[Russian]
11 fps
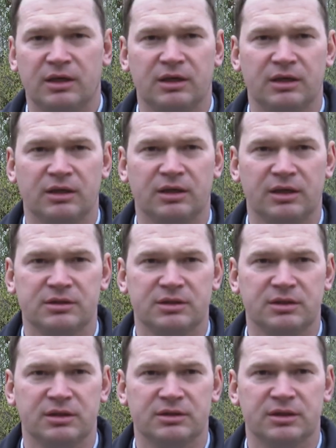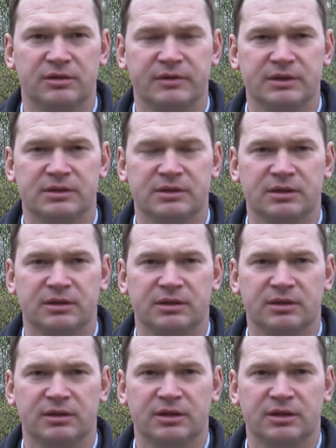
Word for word: А, газа нет. Соответственно,